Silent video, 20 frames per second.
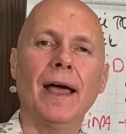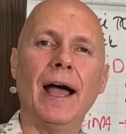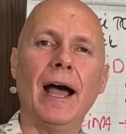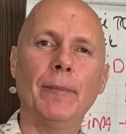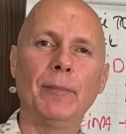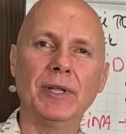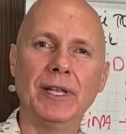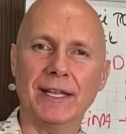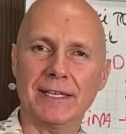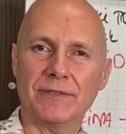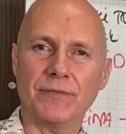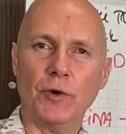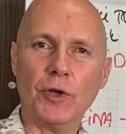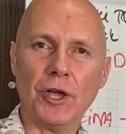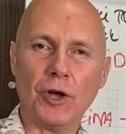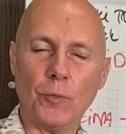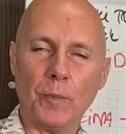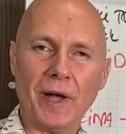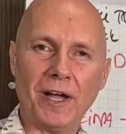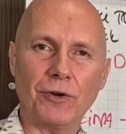aby na
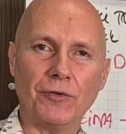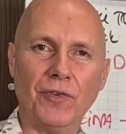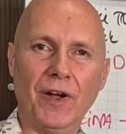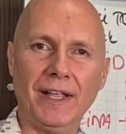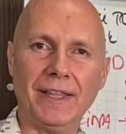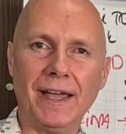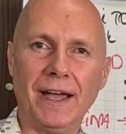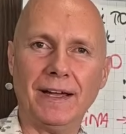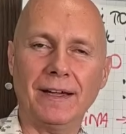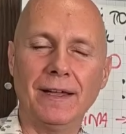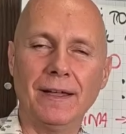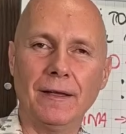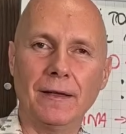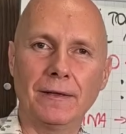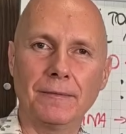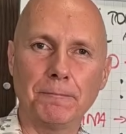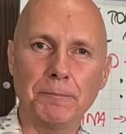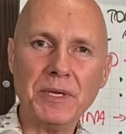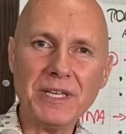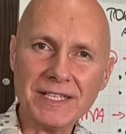swoich opakowaniach
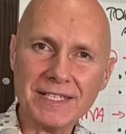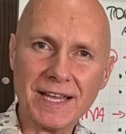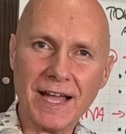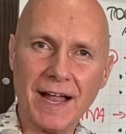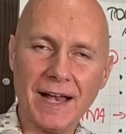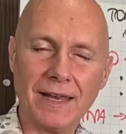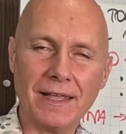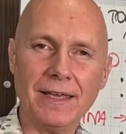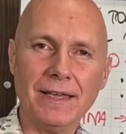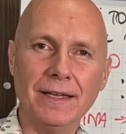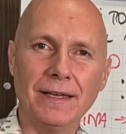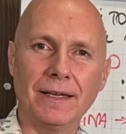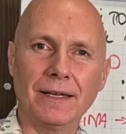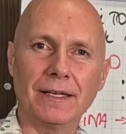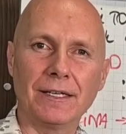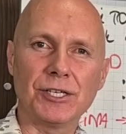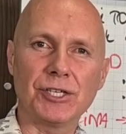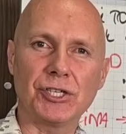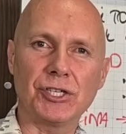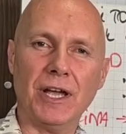pisali,
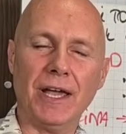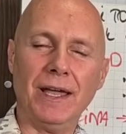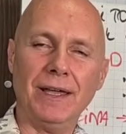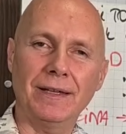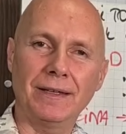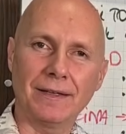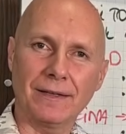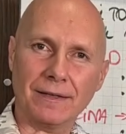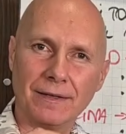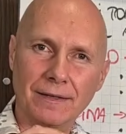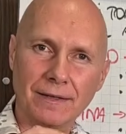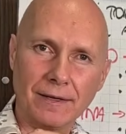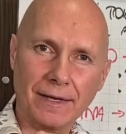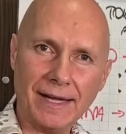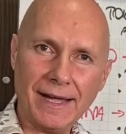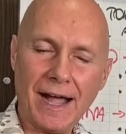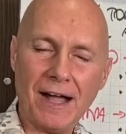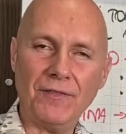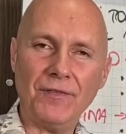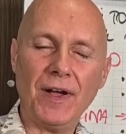że
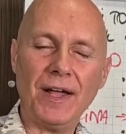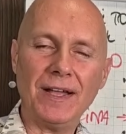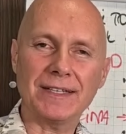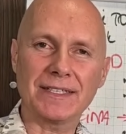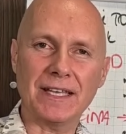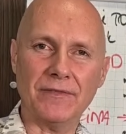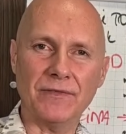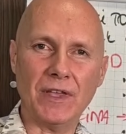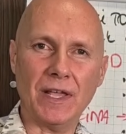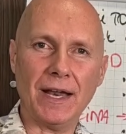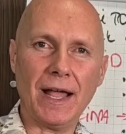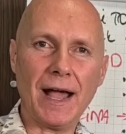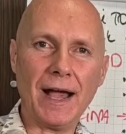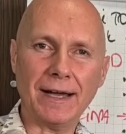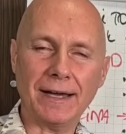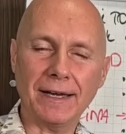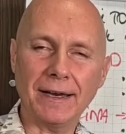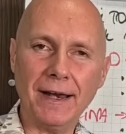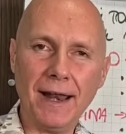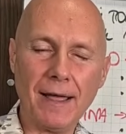kawa zawiera
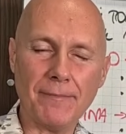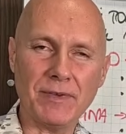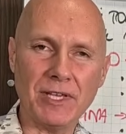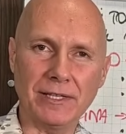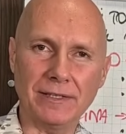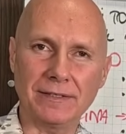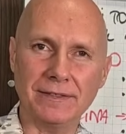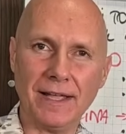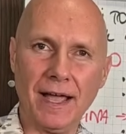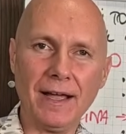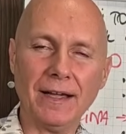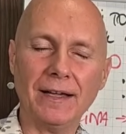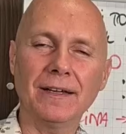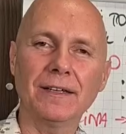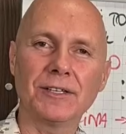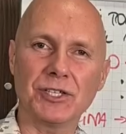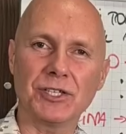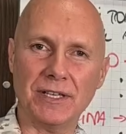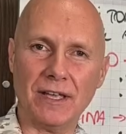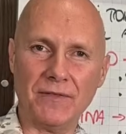akrylamid, tak?
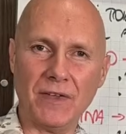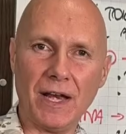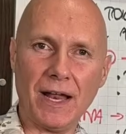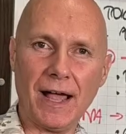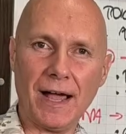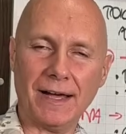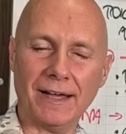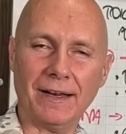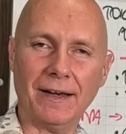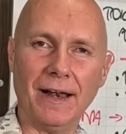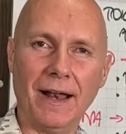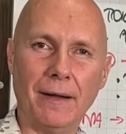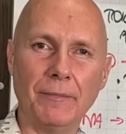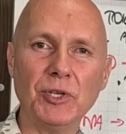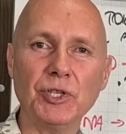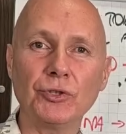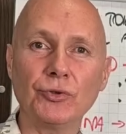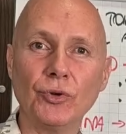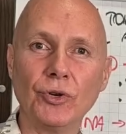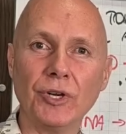Że zawiera
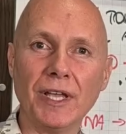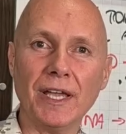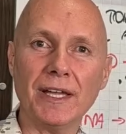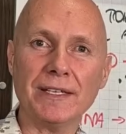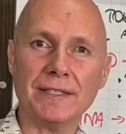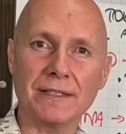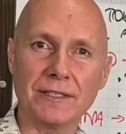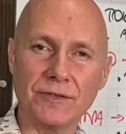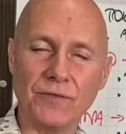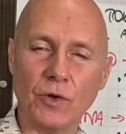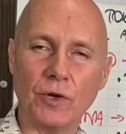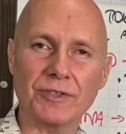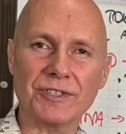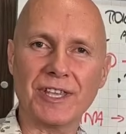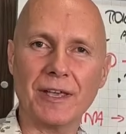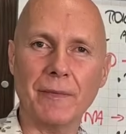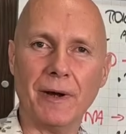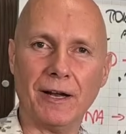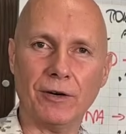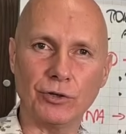akrylamid, który jest
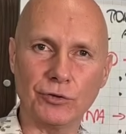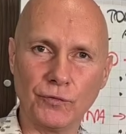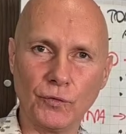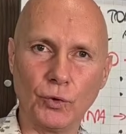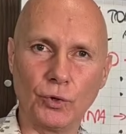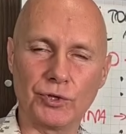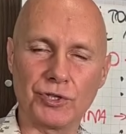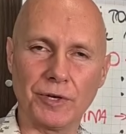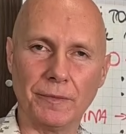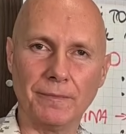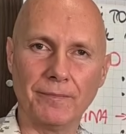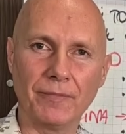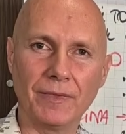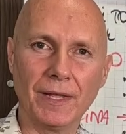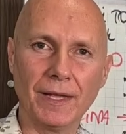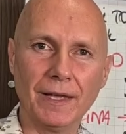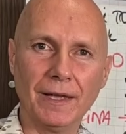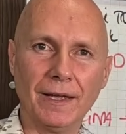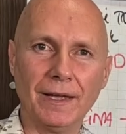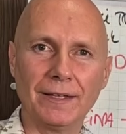związkiem rakotwórczym.
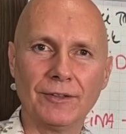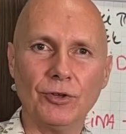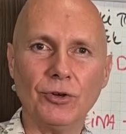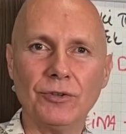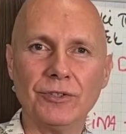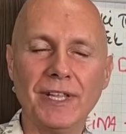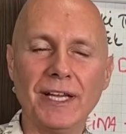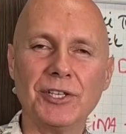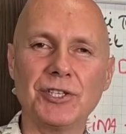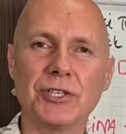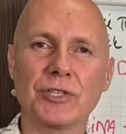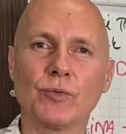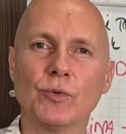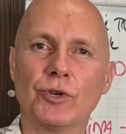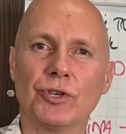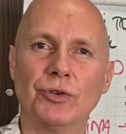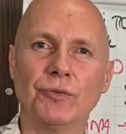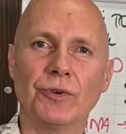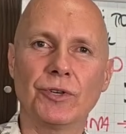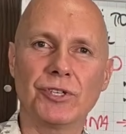No, tak się
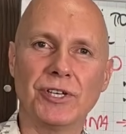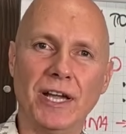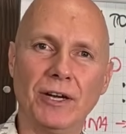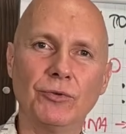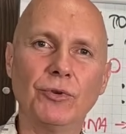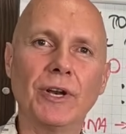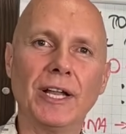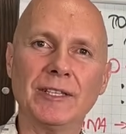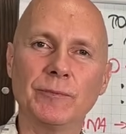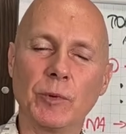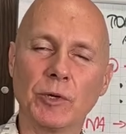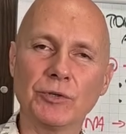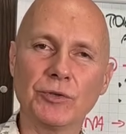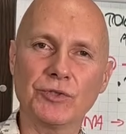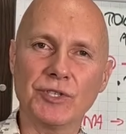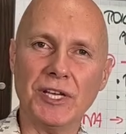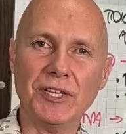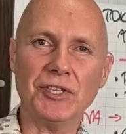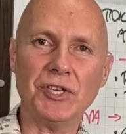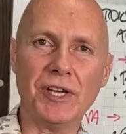złożyło, że akurat
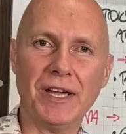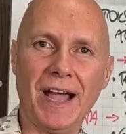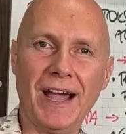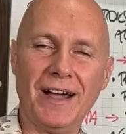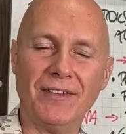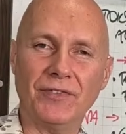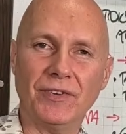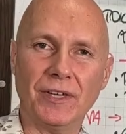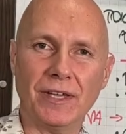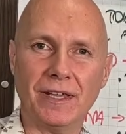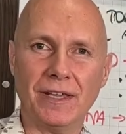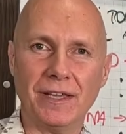producenci kawy